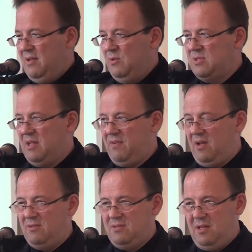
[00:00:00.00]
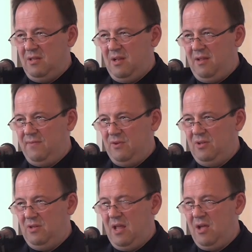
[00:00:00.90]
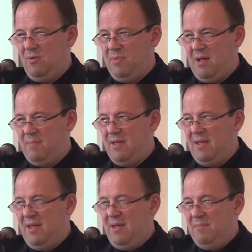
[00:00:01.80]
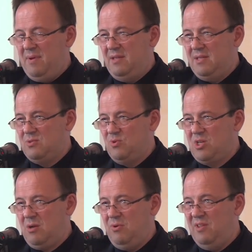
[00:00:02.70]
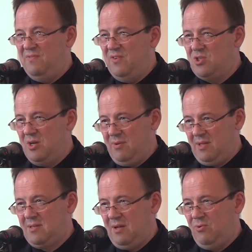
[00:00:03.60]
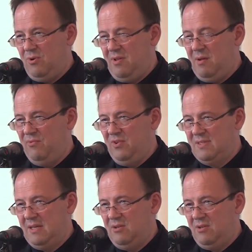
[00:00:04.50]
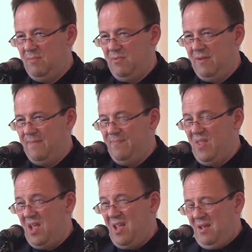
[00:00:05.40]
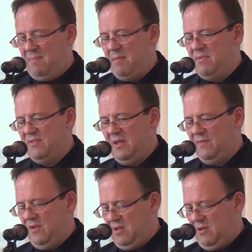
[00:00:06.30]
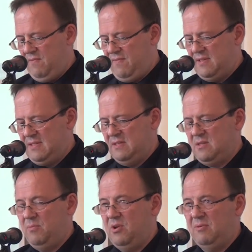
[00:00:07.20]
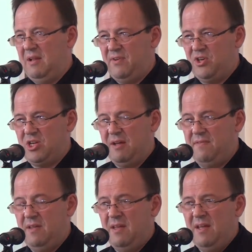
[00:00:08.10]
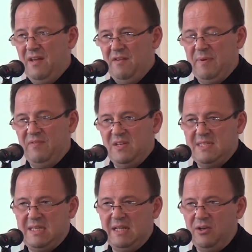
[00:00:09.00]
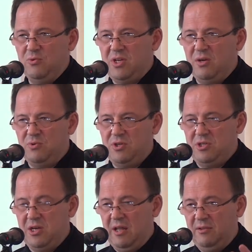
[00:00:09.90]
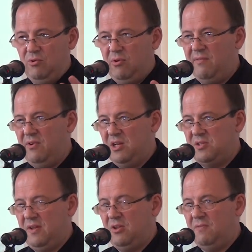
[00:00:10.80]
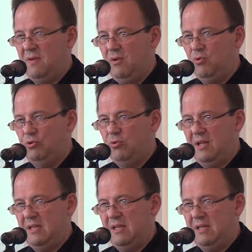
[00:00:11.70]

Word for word: i ustawiając ten telefon na jego bramę, będę słyszał i widział Jacka Kuronia mówiącego do mnie. Mamy w tej chwili tę wersję zrobioną na Warszawę, w pewnych scenariuszach użycia. Druga wojna światowa, kultura